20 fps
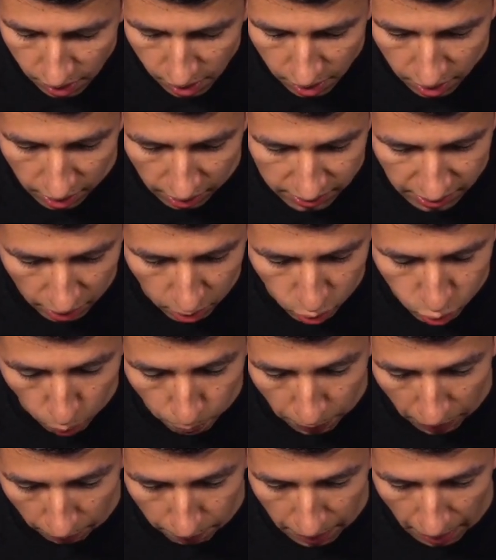Gracias a Dios,
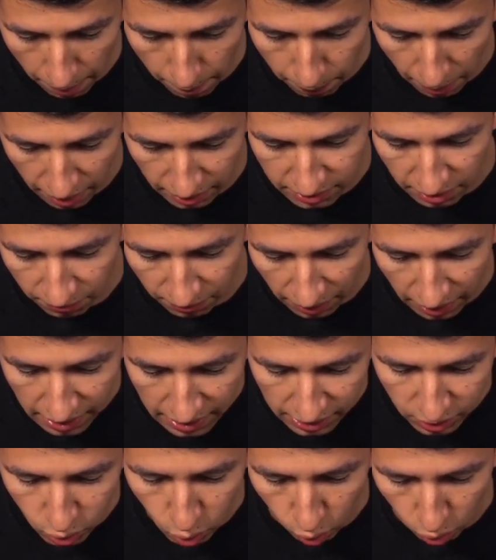súper bien, parce.
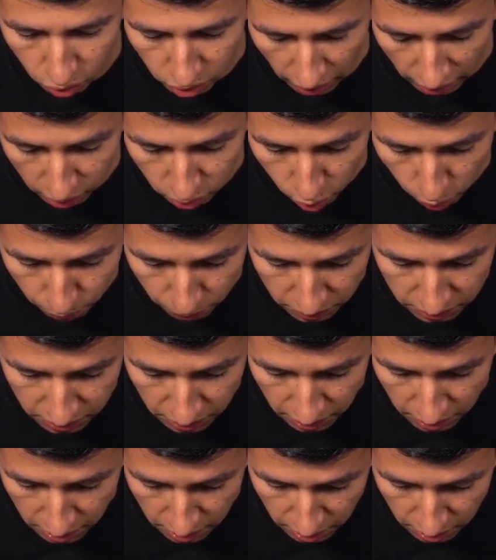Feliz, contento, pues.